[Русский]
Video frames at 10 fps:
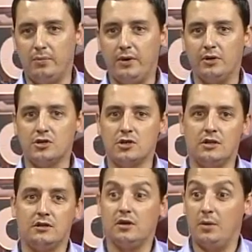
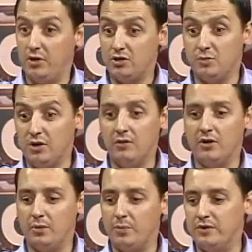приезжает, опять же мы
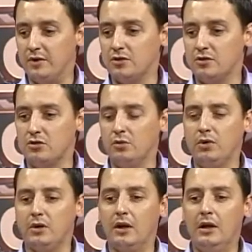говорим о пейзажной
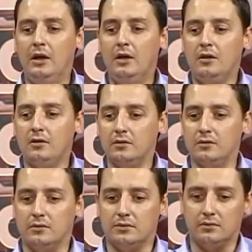съемке, э,
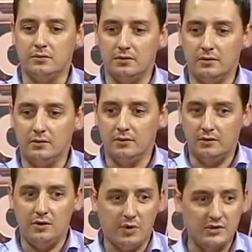
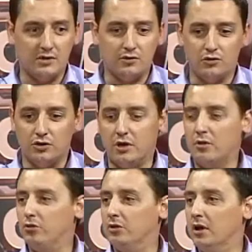непосредственно уже на
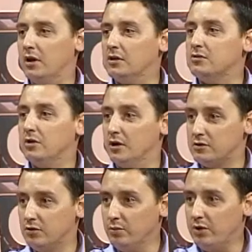какую-то локацию для
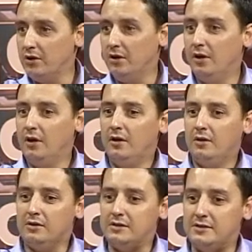съемки,
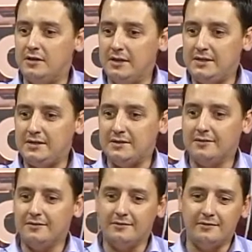здесь
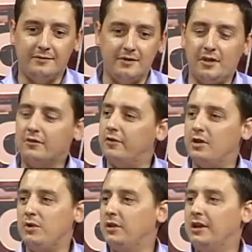нет
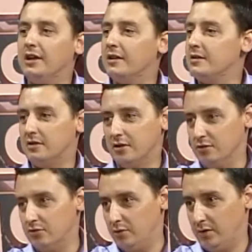времени для каких-то
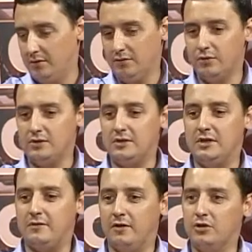раздумий. То есть
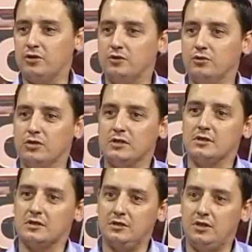здесь важно уже
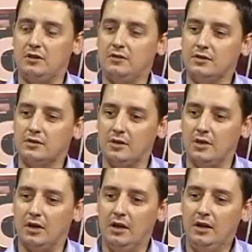сконцентрироваться и